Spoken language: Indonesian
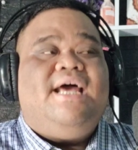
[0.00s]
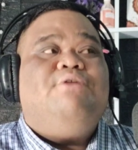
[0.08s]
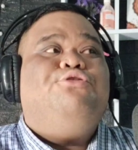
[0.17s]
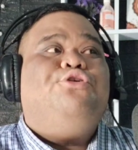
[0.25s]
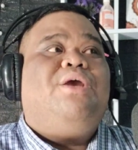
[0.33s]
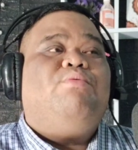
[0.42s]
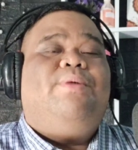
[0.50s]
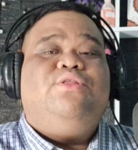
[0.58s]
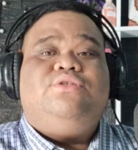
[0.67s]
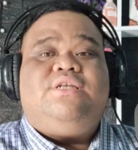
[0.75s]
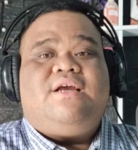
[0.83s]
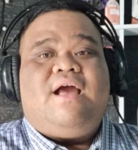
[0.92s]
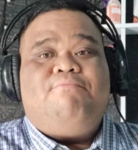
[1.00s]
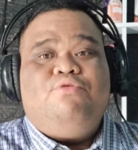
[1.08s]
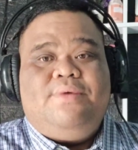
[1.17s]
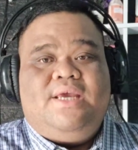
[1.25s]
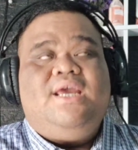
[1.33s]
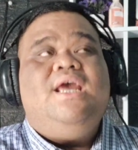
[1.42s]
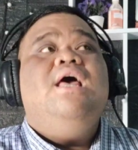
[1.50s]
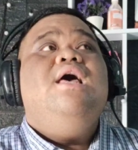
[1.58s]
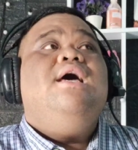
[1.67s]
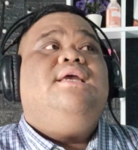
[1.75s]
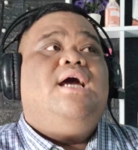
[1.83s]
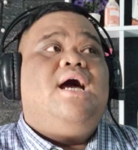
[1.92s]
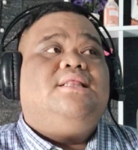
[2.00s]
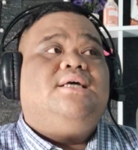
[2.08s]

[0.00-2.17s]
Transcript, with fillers: Dan untuk yang membantu sedekah bumi yang